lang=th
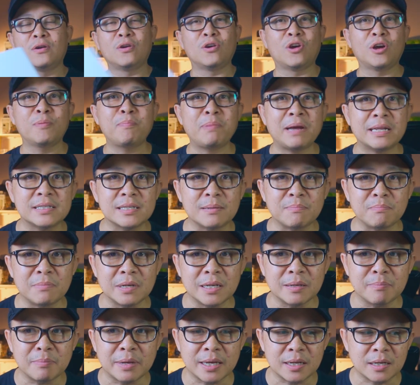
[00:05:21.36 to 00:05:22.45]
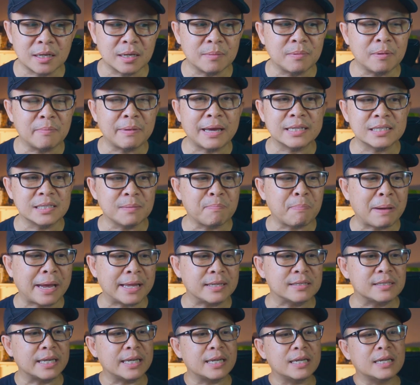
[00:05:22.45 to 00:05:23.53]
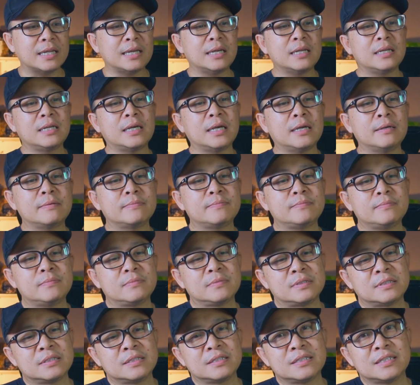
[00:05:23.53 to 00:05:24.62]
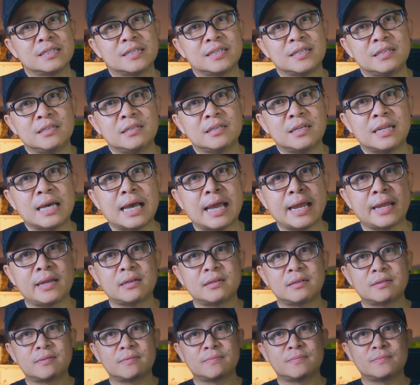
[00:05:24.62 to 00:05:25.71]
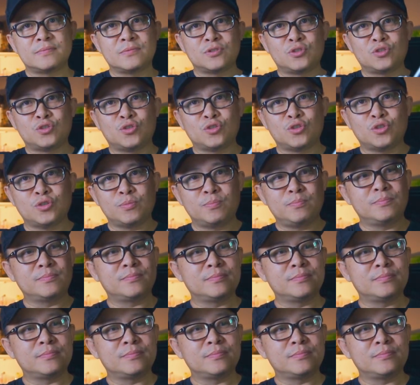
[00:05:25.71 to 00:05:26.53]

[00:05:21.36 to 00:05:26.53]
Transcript: 180 mm ก็ประมาณ 18 เซนนะเนี่ยยืดได้ชุบ